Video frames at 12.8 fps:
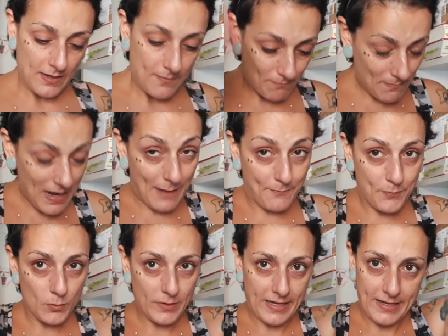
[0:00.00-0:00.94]
ma
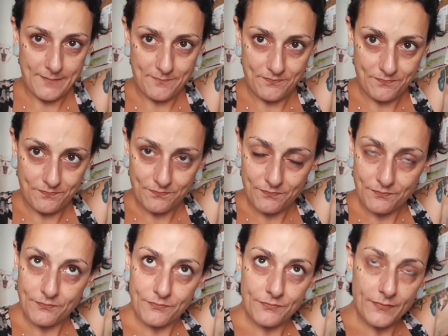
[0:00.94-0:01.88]
pure mh,
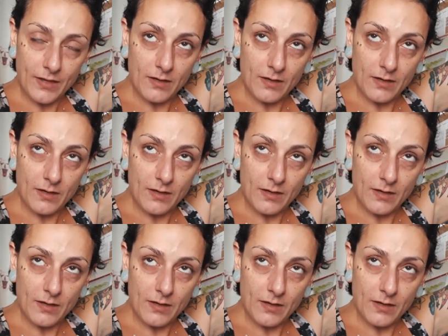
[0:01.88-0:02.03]
mm,